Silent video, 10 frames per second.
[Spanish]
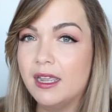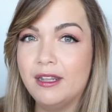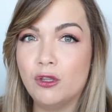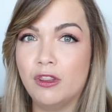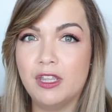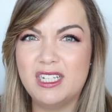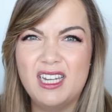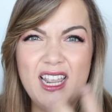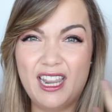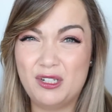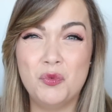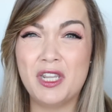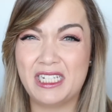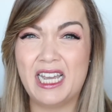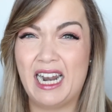Entonces es
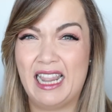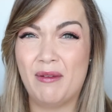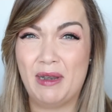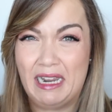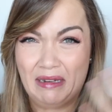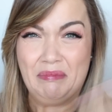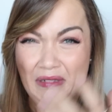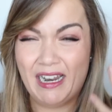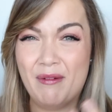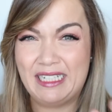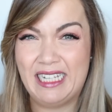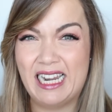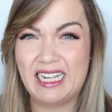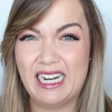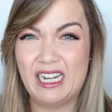muy desagradable lavarse
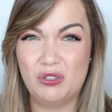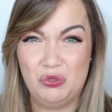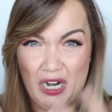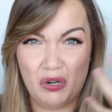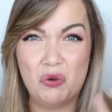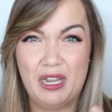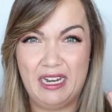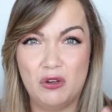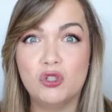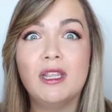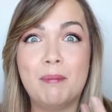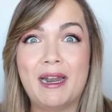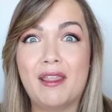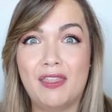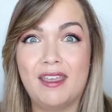la cara con algo que no te
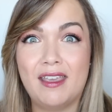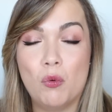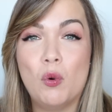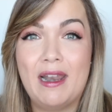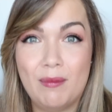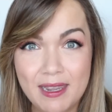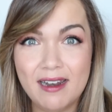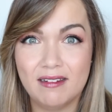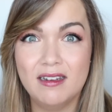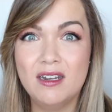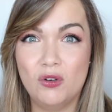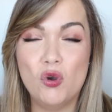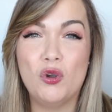parece que huele bien, ¿no?